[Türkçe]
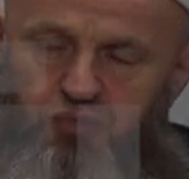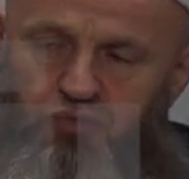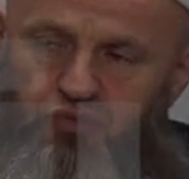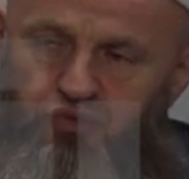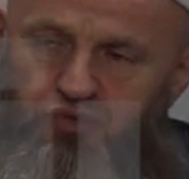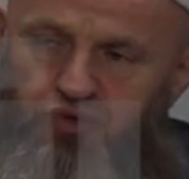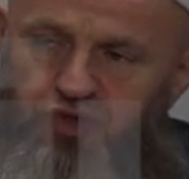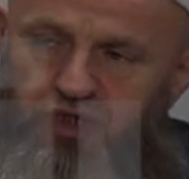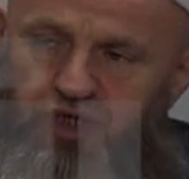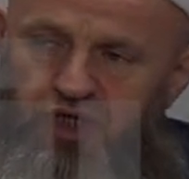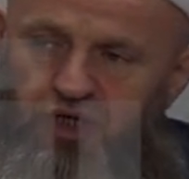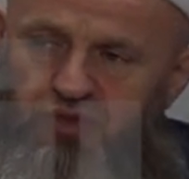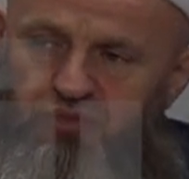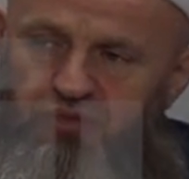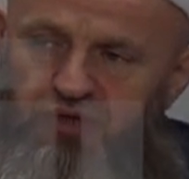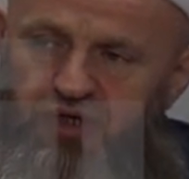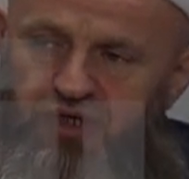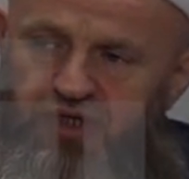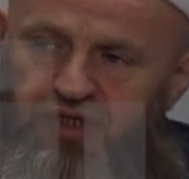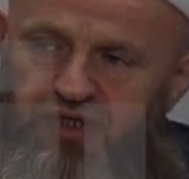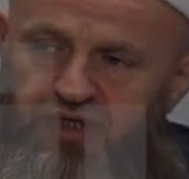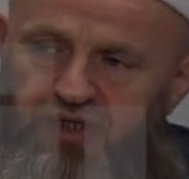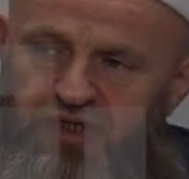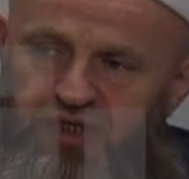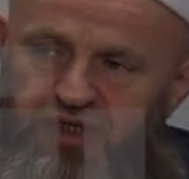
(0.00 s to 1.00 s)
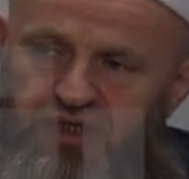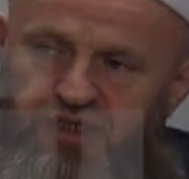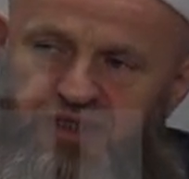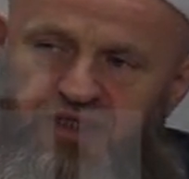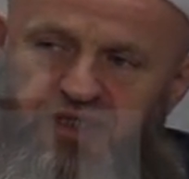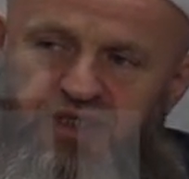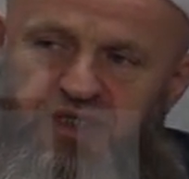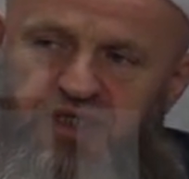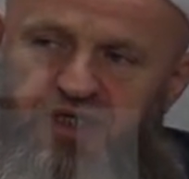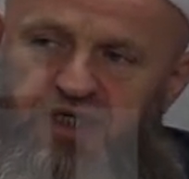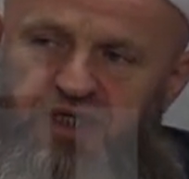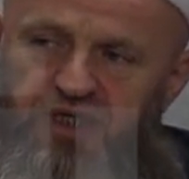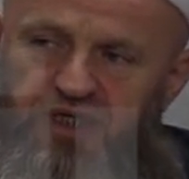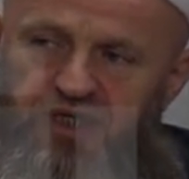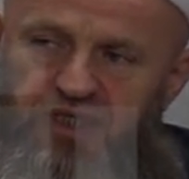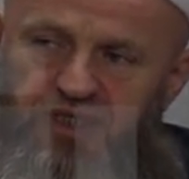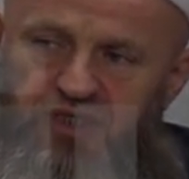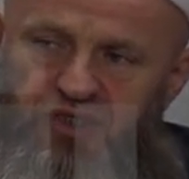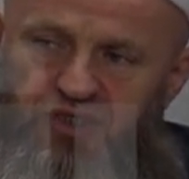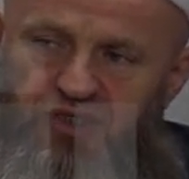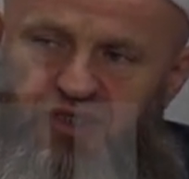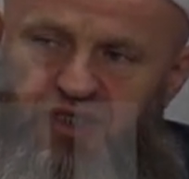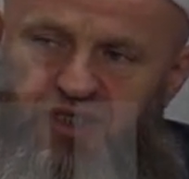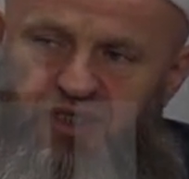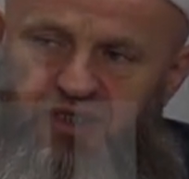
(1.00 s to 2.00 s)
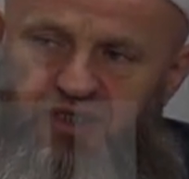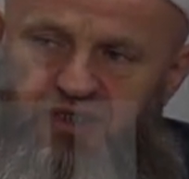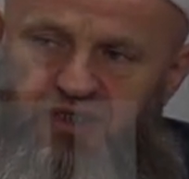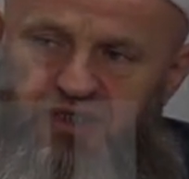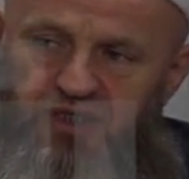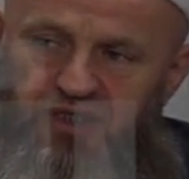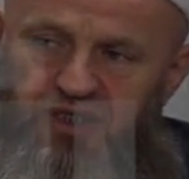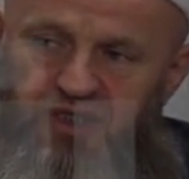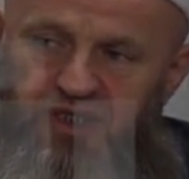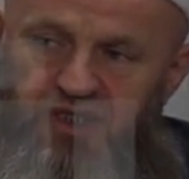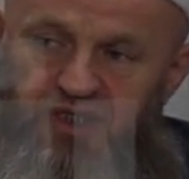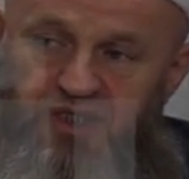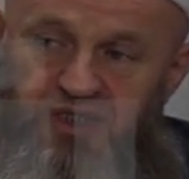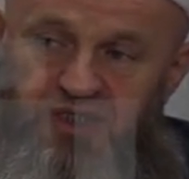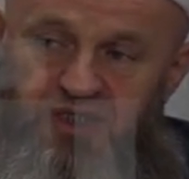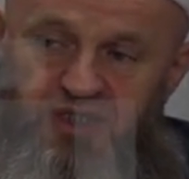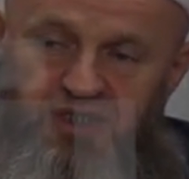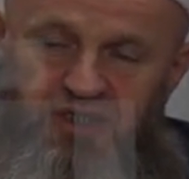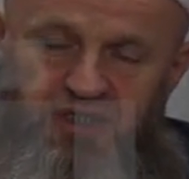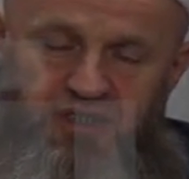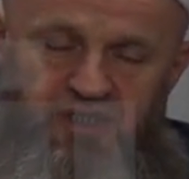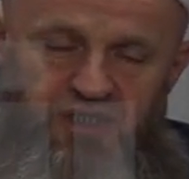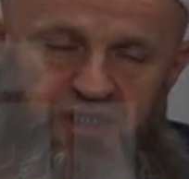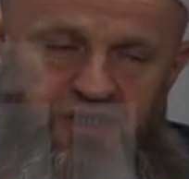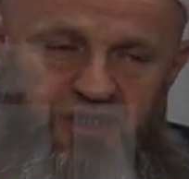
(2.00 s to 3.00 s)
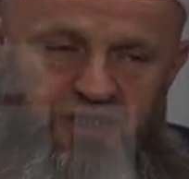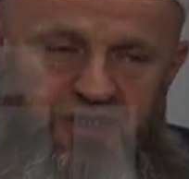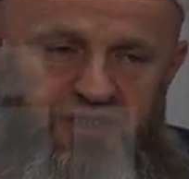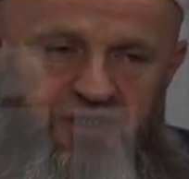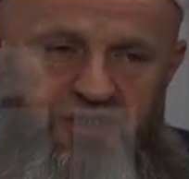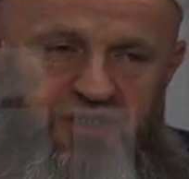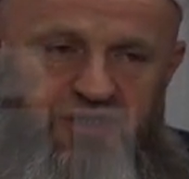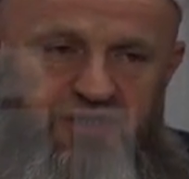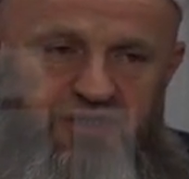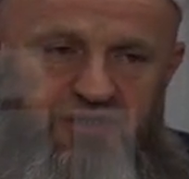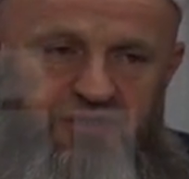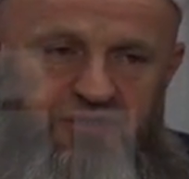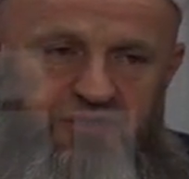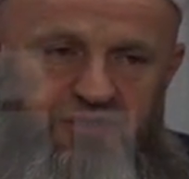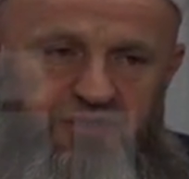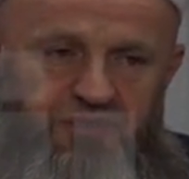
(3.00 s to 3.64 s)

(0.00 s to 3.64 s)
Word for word: Bu Cenab-ı Hakk'ın nesidir arkadaşlar? Kesin kararıdır.